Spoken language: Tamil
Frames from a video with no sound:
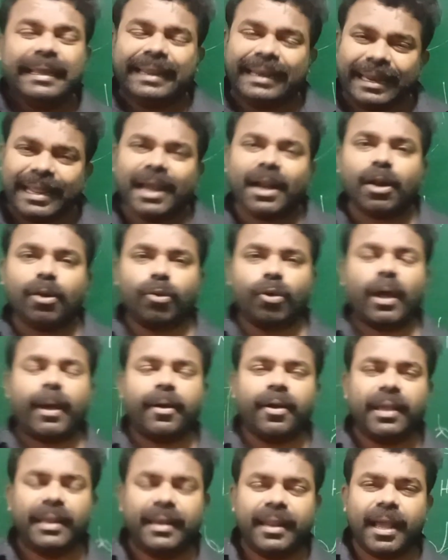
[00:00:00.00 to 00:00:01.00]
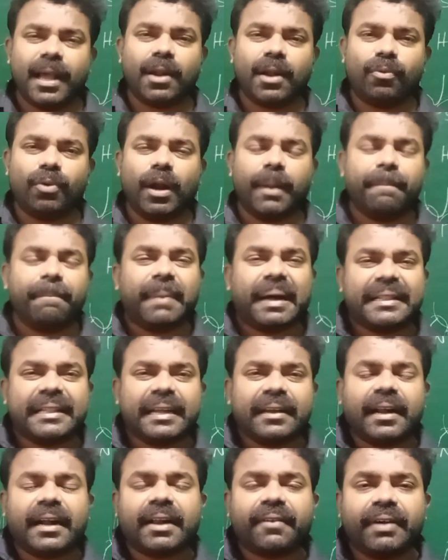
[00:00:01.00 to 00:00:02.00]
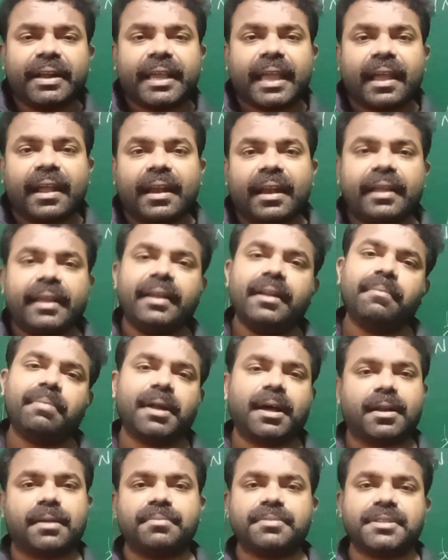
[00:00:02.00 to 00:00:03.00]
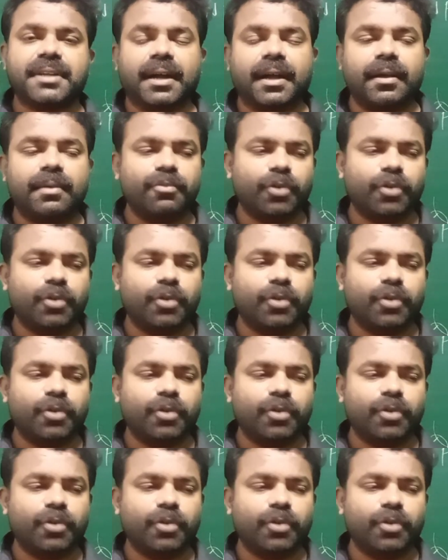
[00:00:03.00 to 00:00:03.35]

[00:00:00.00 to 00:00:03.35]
இந்தியாவில் உள்ள இந்தியாவில் உள்ள மத நடவடிக்கைகளில் ஈடுபட ஆரம்பிச்சிட்டாங்க